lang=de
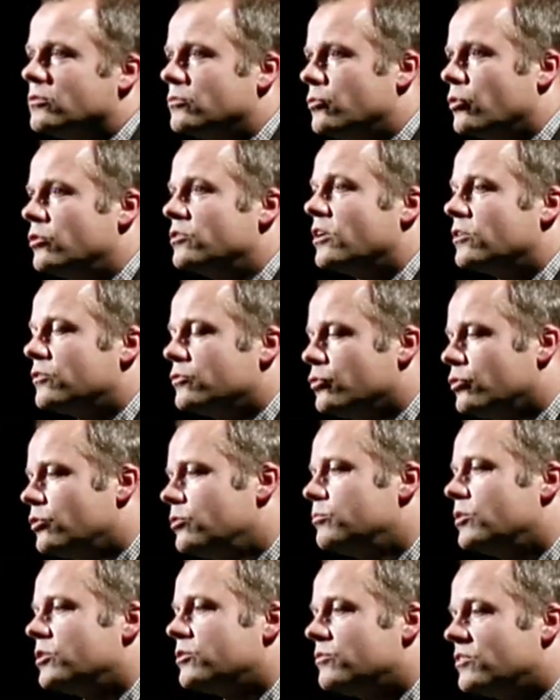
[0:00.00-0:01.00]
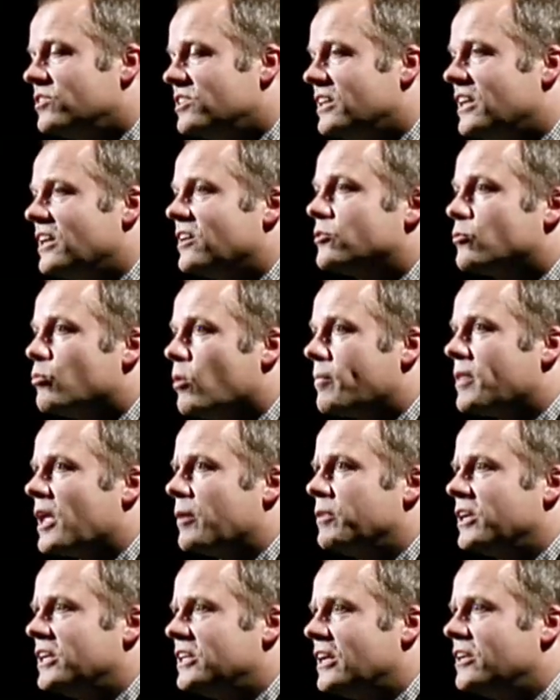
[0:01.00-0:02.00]
zu untersuchen, müssen wir sie erst überhaupt
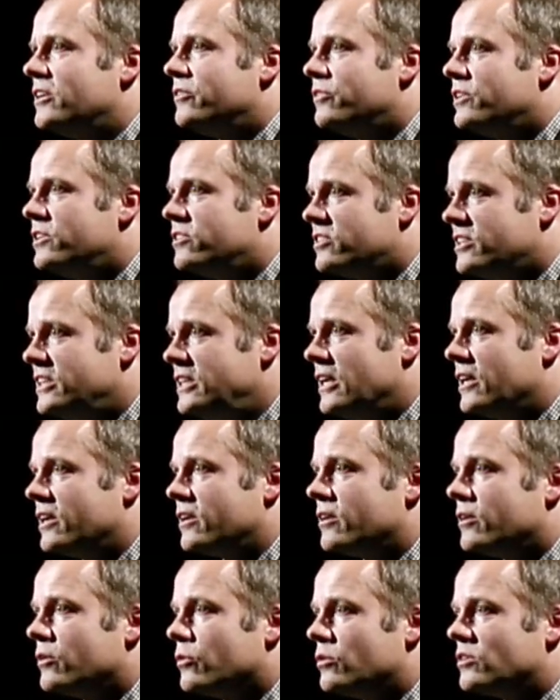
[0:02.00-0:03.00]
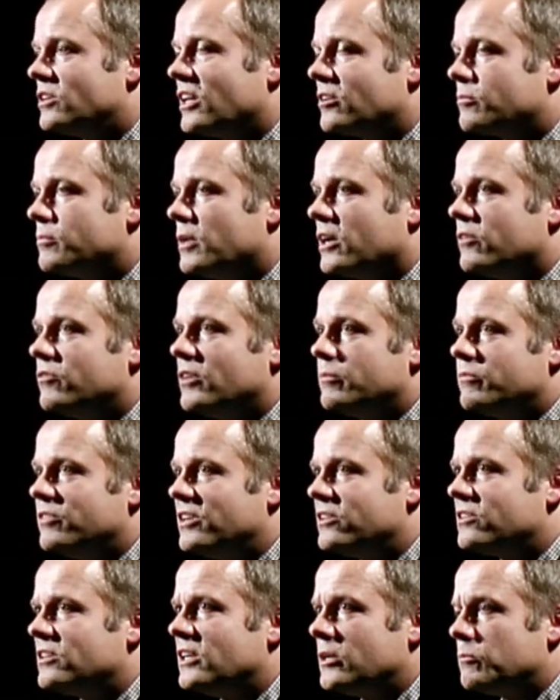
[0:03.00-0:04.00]
einmal identifizieren. Und das machen wir im
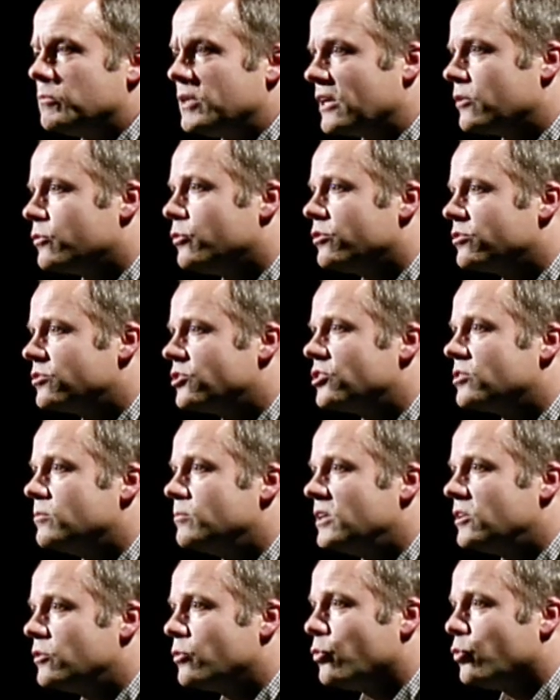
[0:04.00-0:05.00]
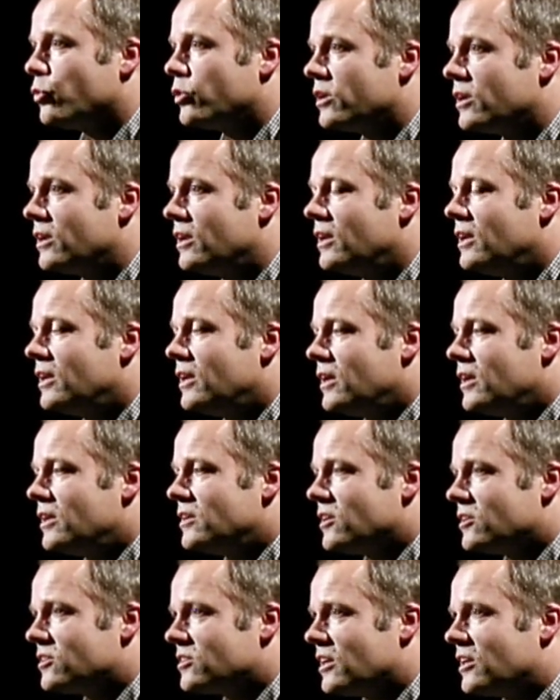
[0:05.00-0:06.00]
Wesentlichen mit akustischen Methoden.
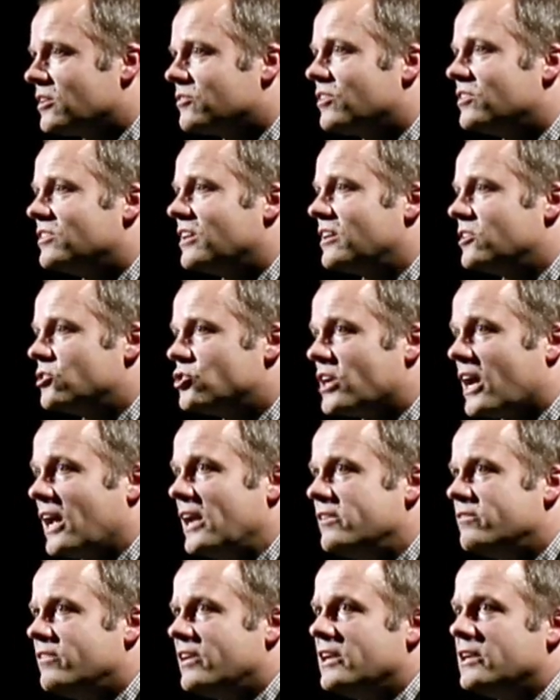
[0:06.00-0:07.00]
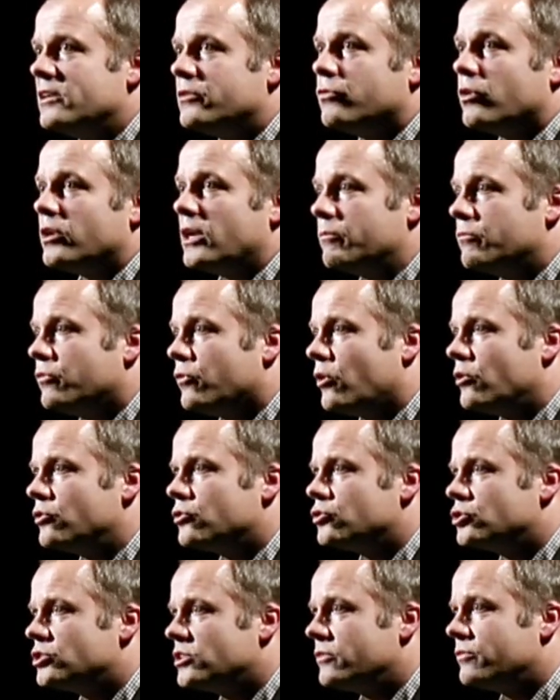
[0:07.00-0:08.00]
Das heißt, wir senden Schallwellen von einem
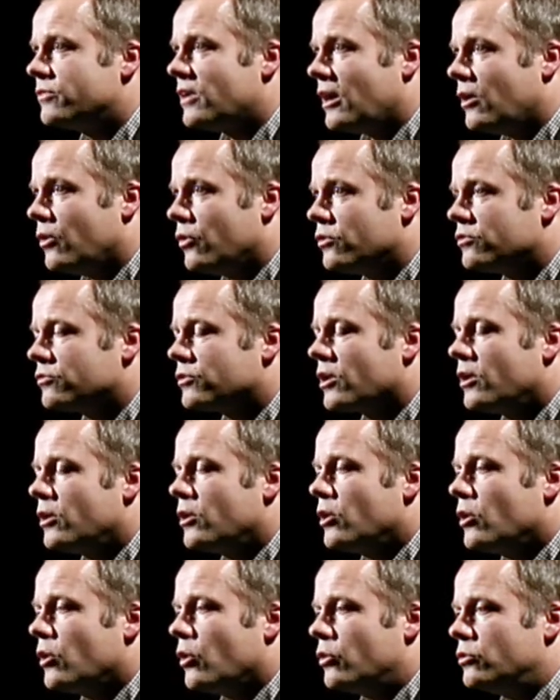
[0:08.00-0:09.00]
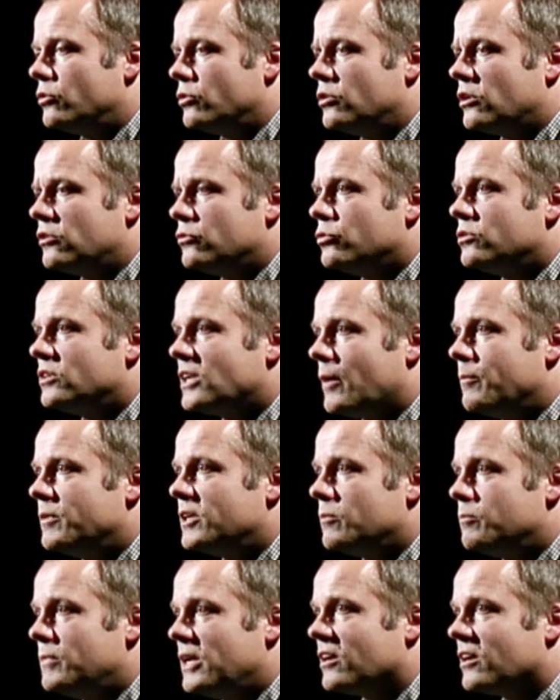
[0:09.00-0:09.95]
Forschungsschiff aus und untersuchen damit den